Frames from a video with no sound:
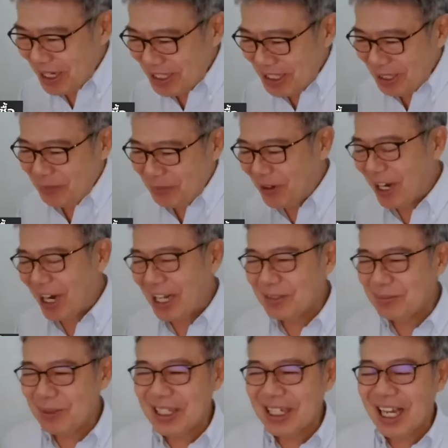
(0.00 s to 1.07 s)
ไอ้ที่
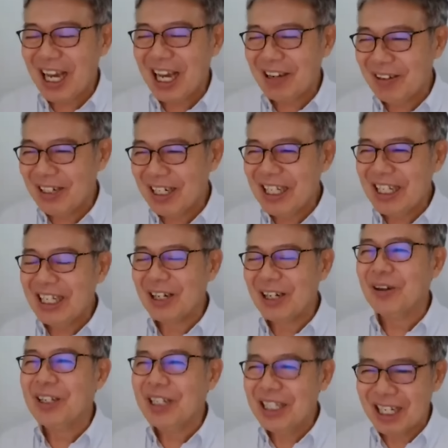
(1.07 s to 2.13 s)
forecast ปีหน้าว่าดีอย่า
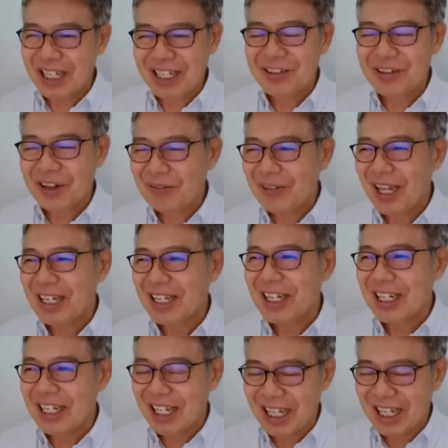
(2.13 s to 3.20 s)
งง้นดีอย่างนี้ soft
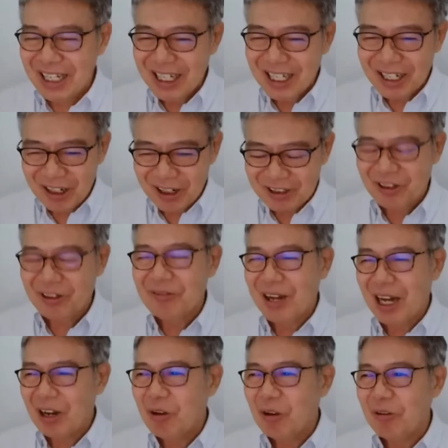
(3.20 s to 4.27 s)
landing เนี่ยก็ต้อง
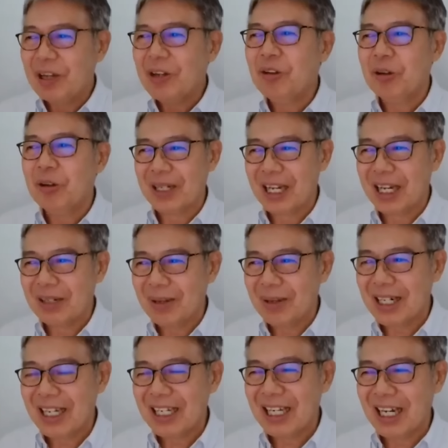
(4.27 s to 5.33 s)
ฟังหูไว้หูเหมือนกัน
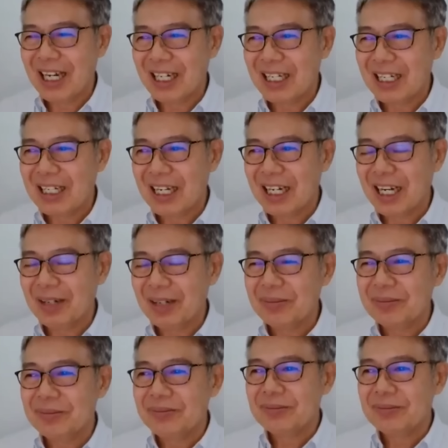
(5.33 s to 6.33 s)
บ้างถ้าอย่างนั้นครับ